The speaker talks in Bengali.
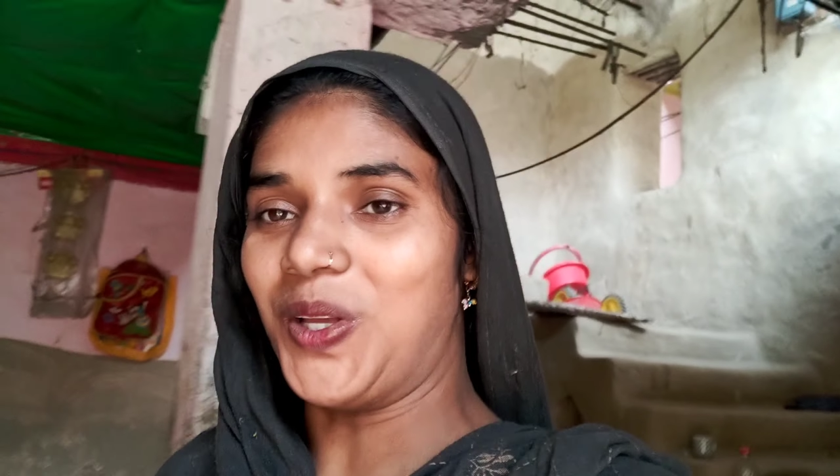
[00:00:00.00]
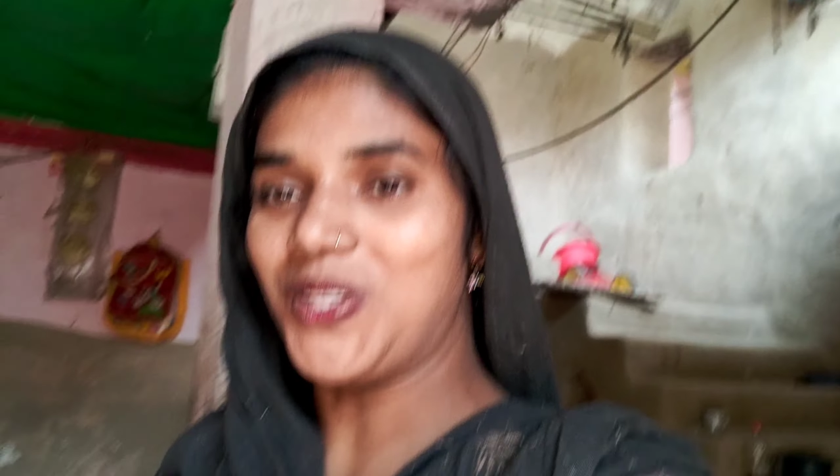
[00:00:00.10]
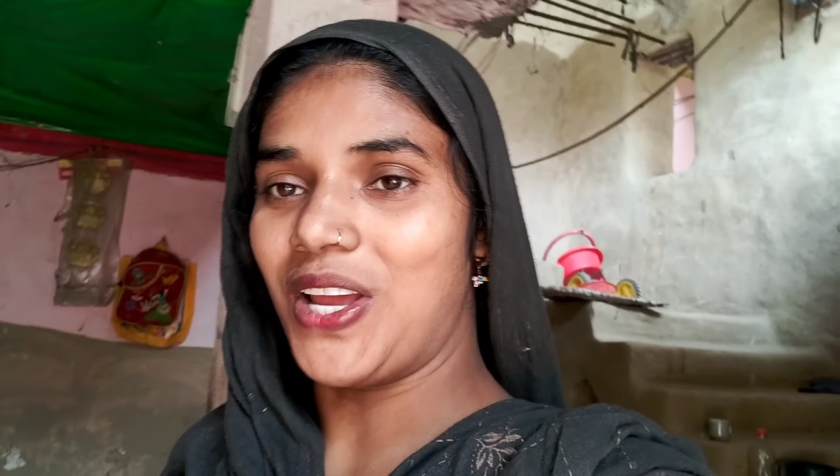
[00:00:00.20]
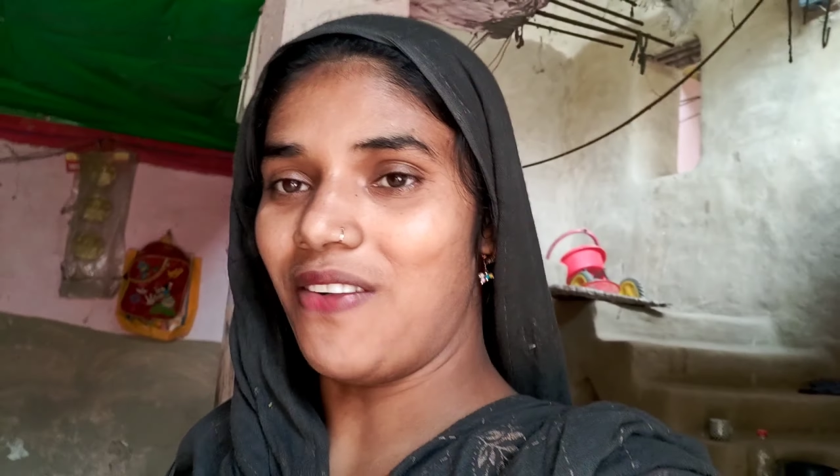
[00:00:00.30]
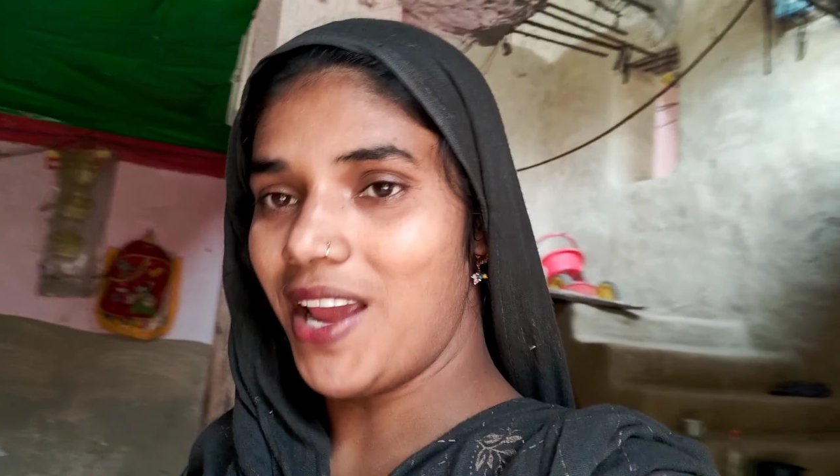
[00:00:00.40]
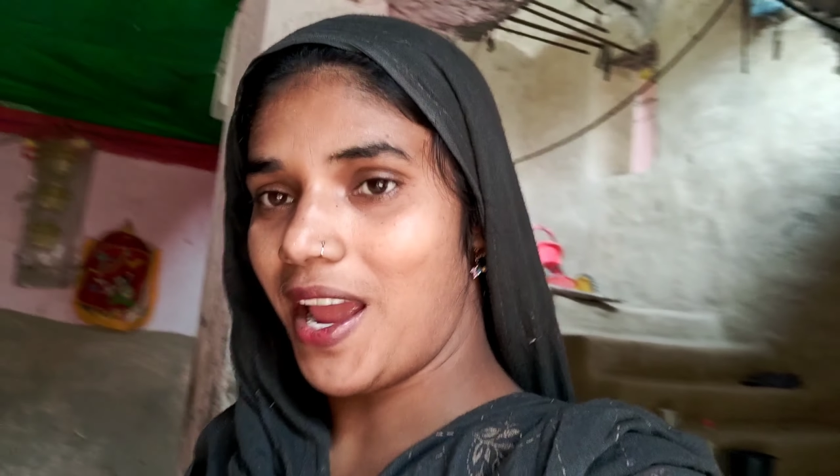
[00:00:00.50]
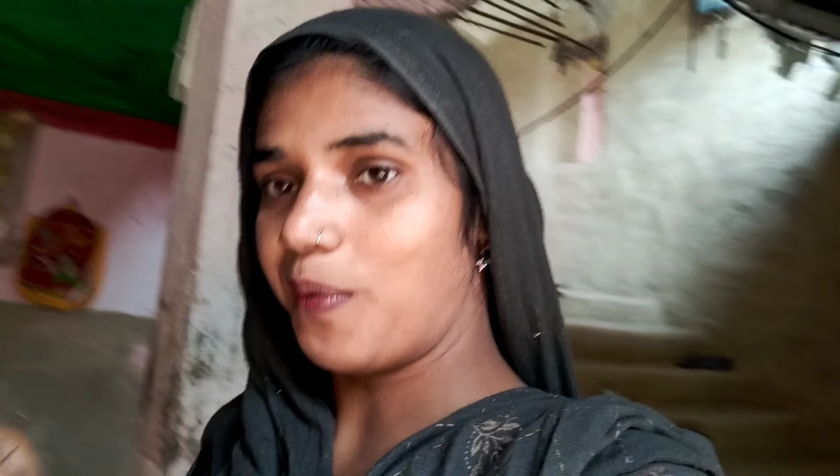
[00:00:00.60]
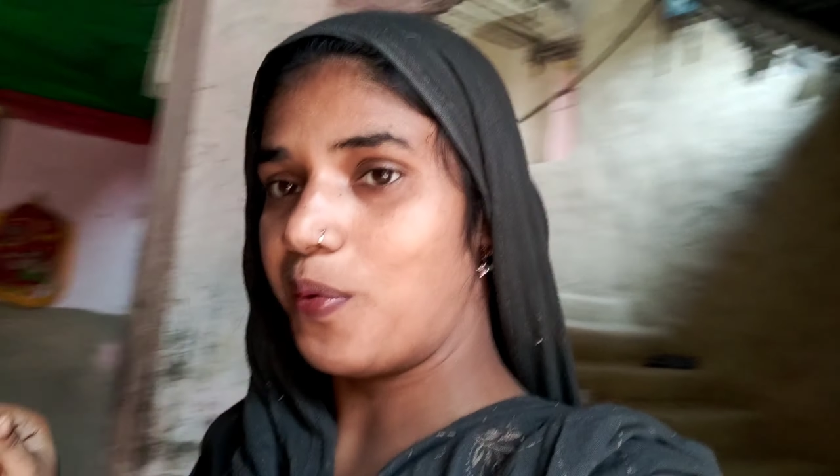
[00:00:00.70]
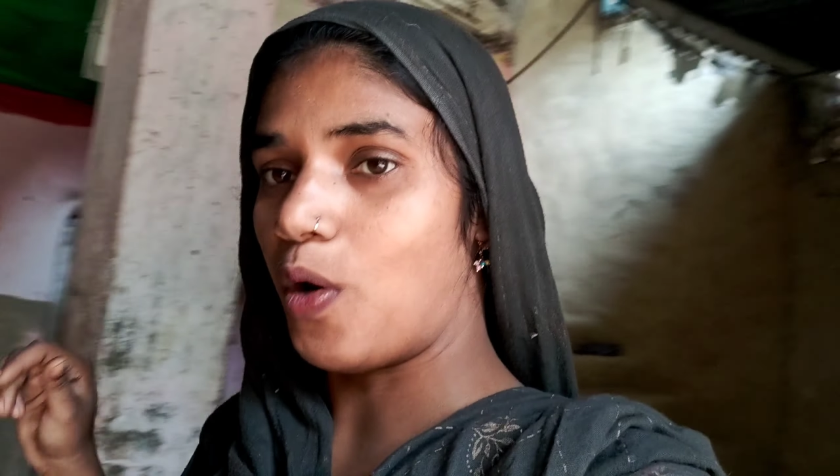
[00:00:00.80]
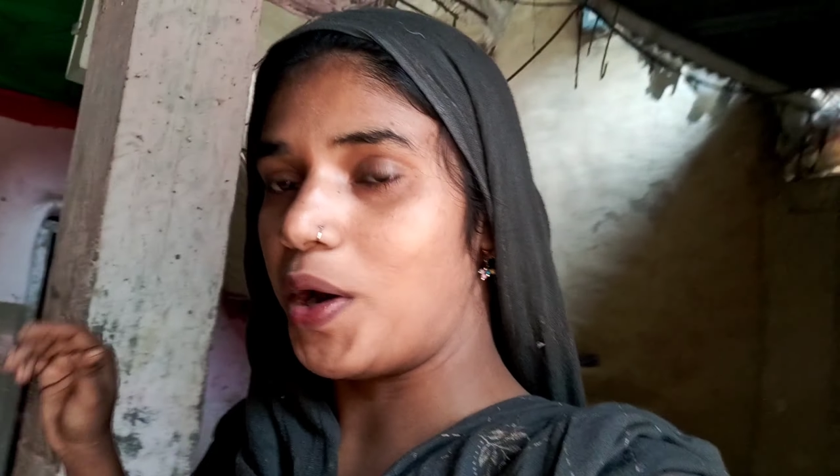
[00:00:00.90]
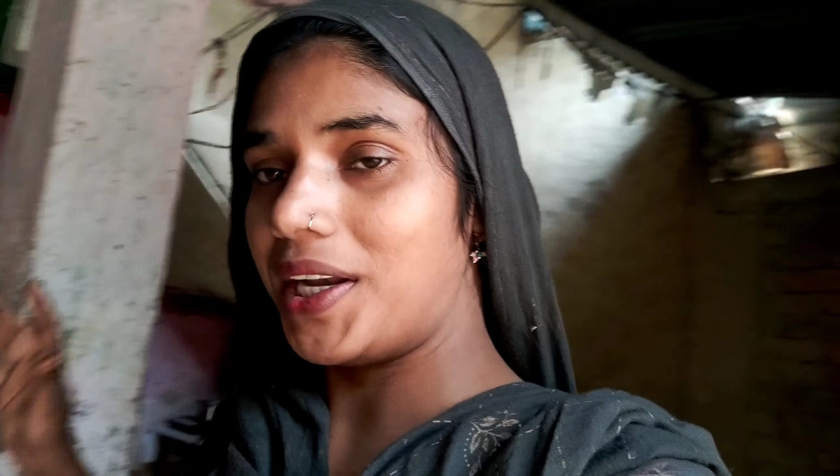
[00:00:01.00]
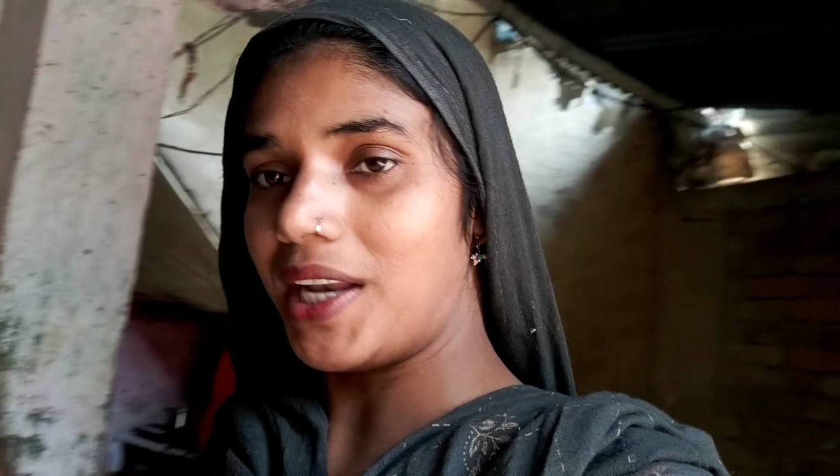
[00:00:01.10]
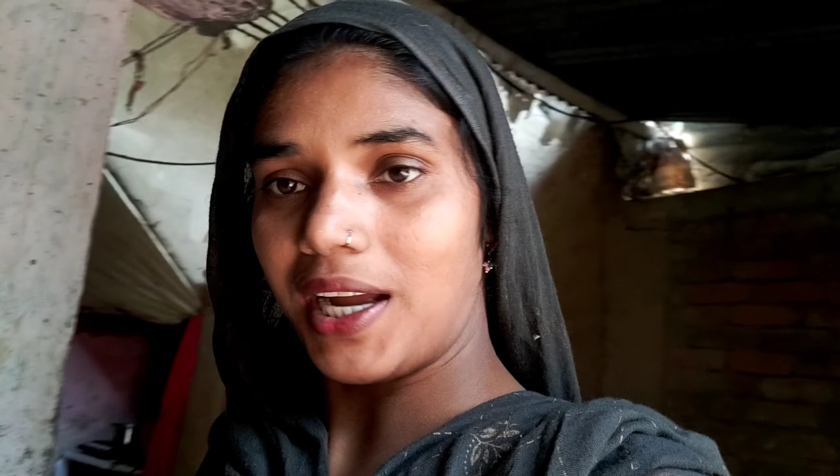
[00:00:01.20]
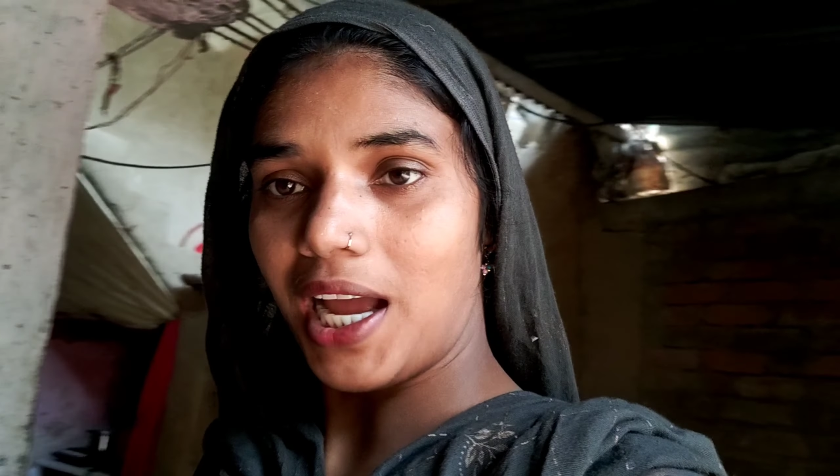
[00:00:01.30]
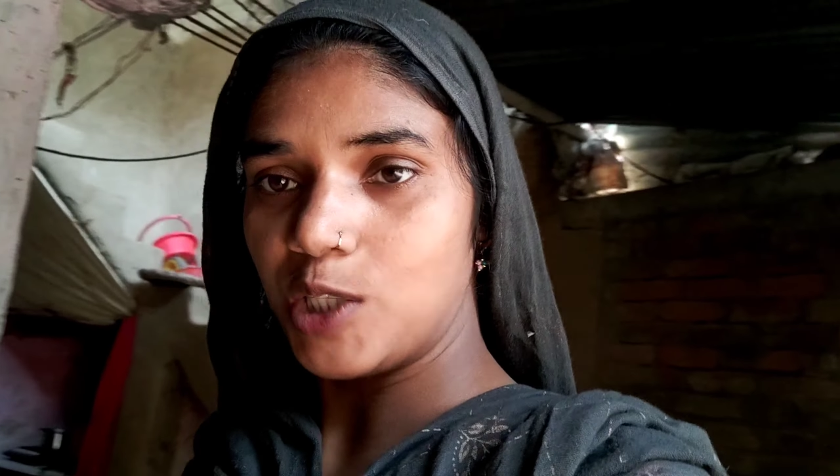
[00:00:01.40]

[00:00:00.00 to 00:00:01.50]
তো চাল ভাই এখন অনেকটা